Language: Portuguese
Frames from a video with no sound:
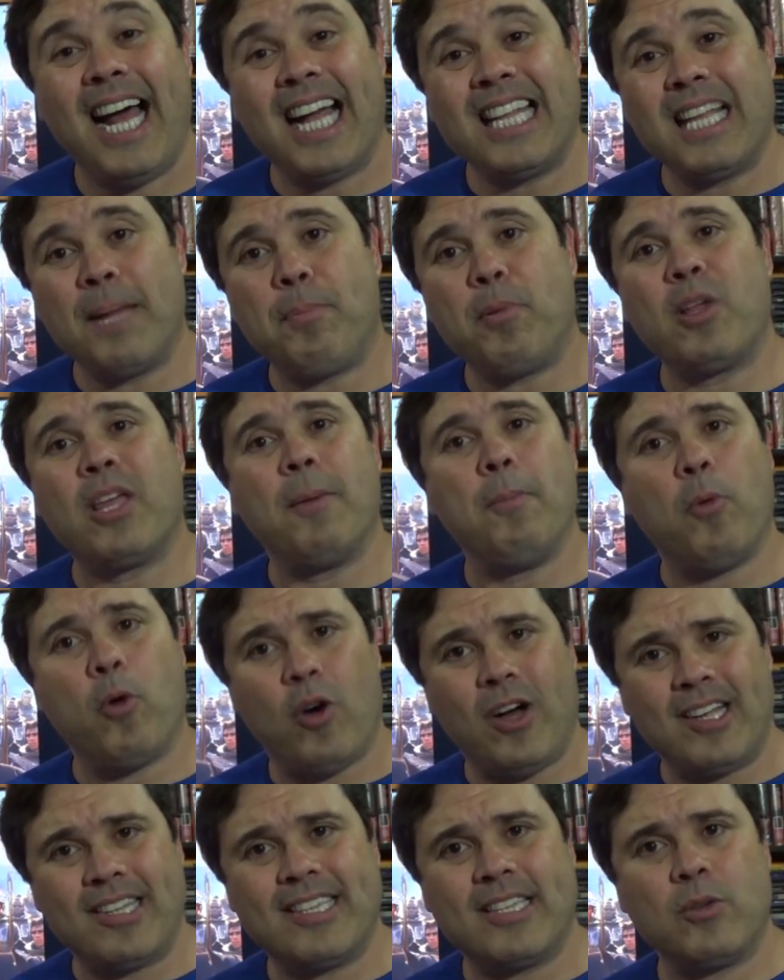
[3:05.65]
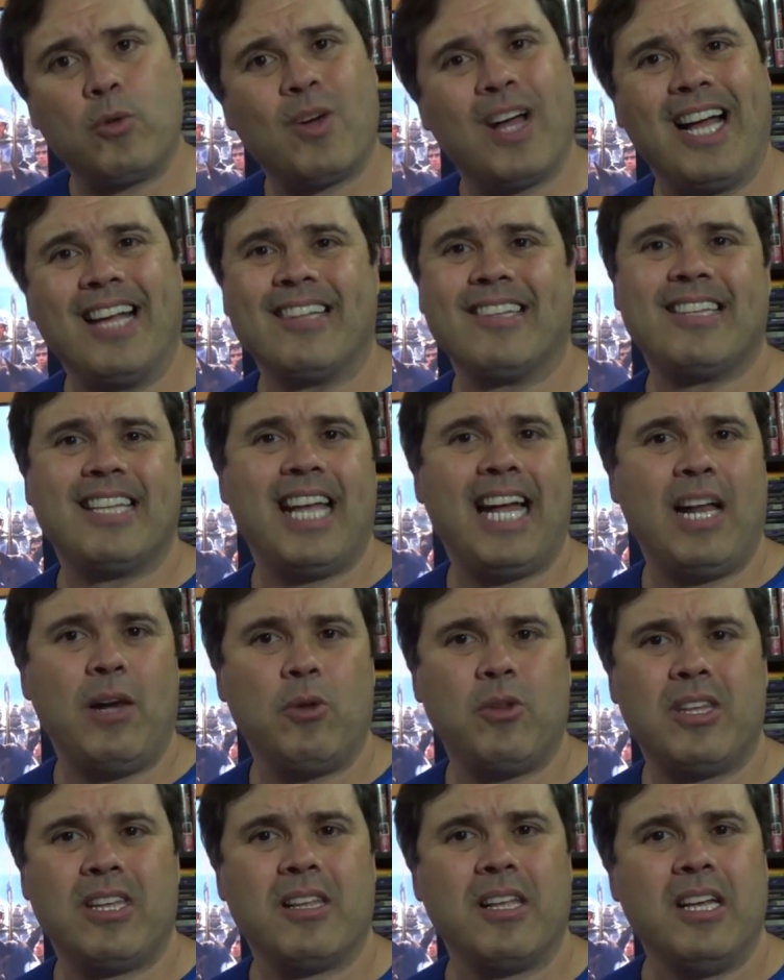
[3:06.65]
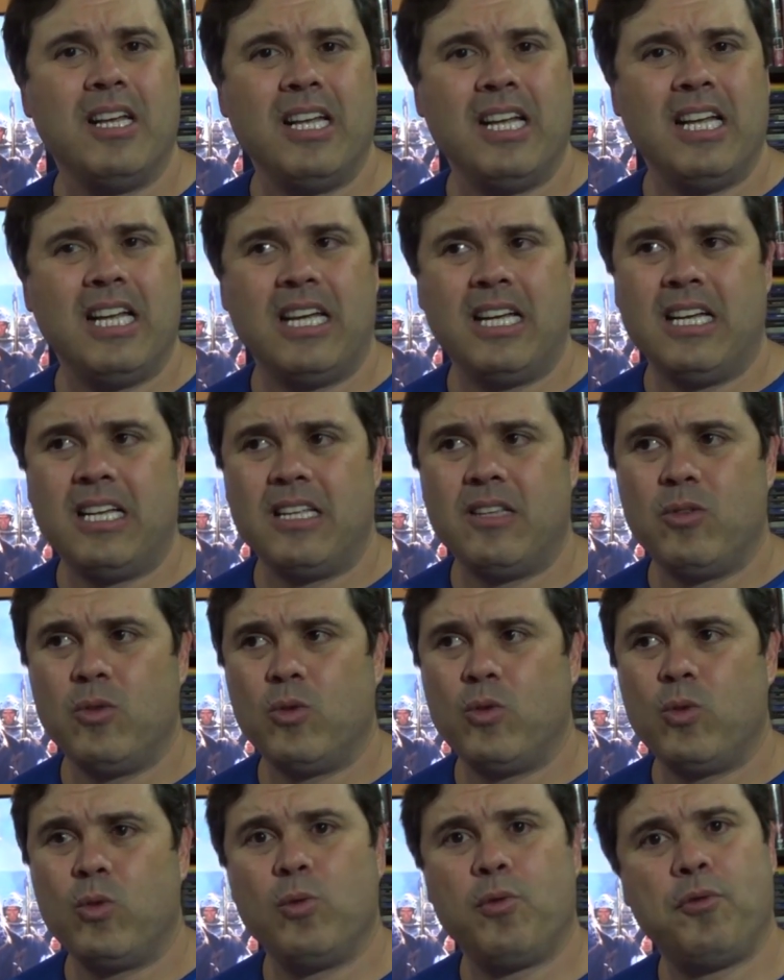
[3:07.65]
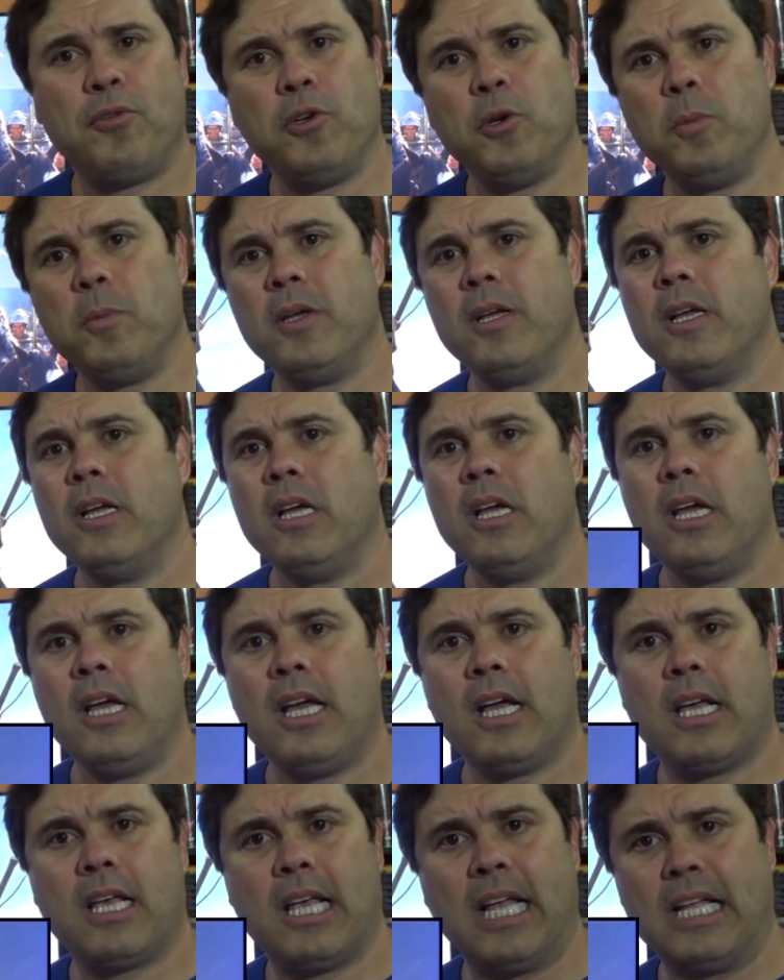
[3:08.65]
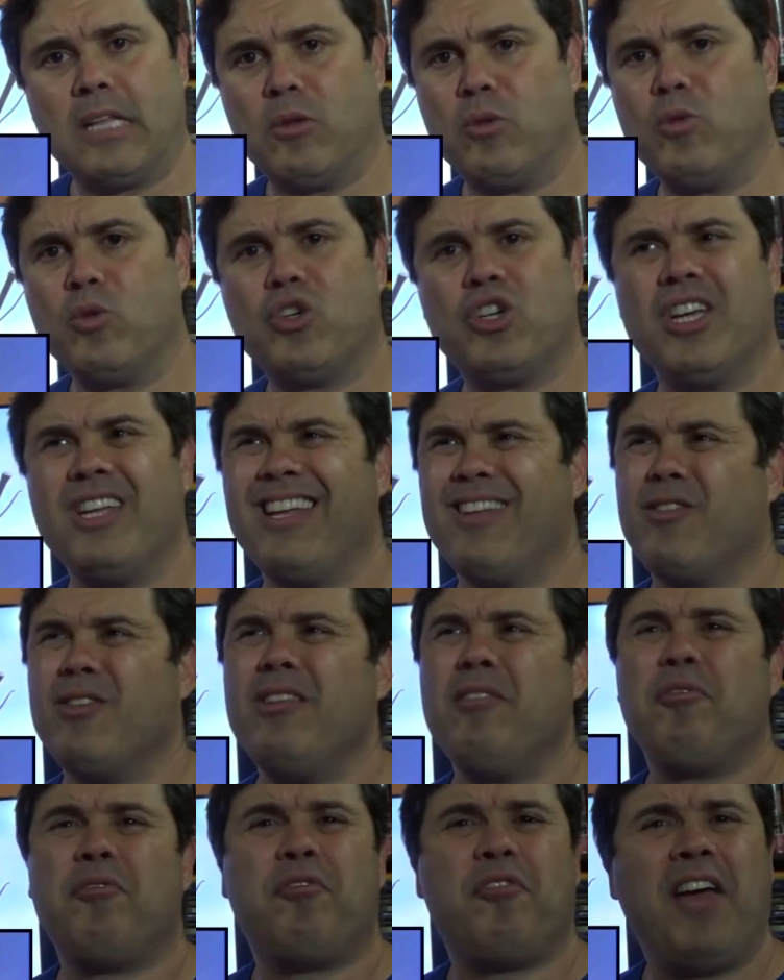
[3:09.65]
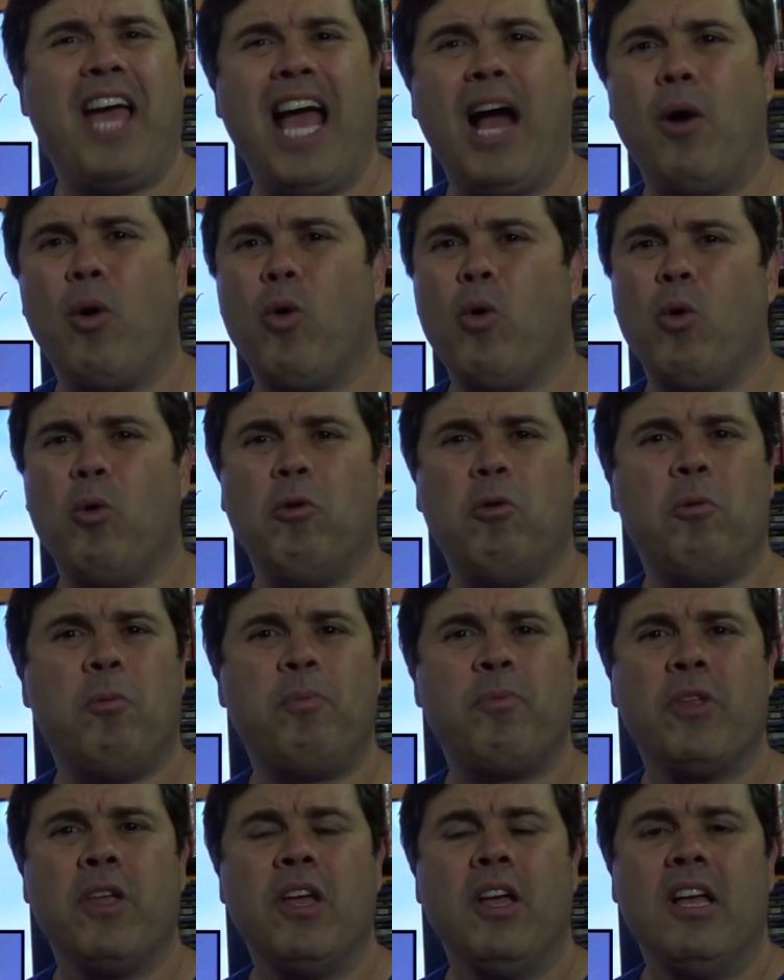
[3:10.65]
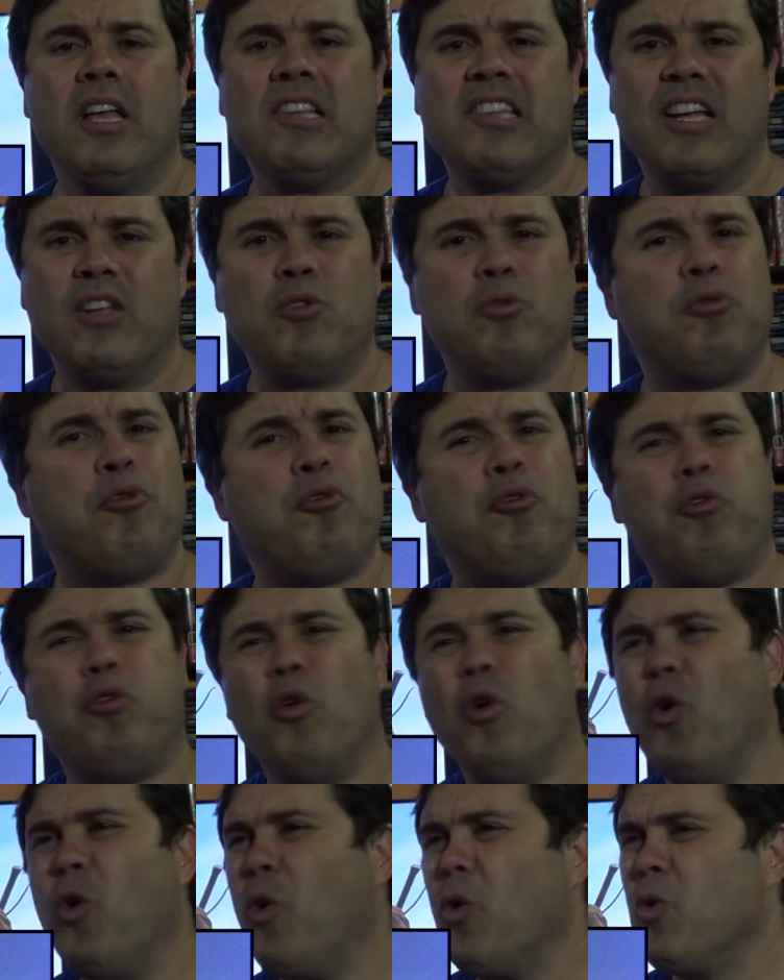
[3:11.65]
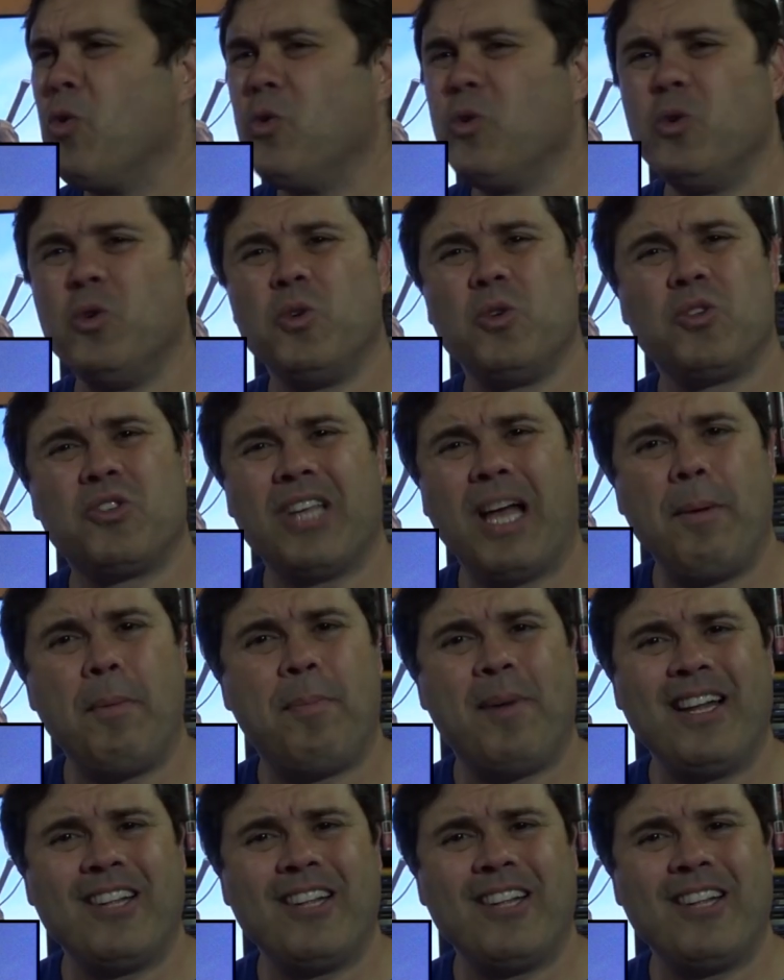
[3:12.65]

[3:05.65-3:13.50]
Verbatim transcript: Até porque mostra um castelo é, do, do filme, é, é, tudo cheio, é tudo de ferro, com sendo fogo, sabe?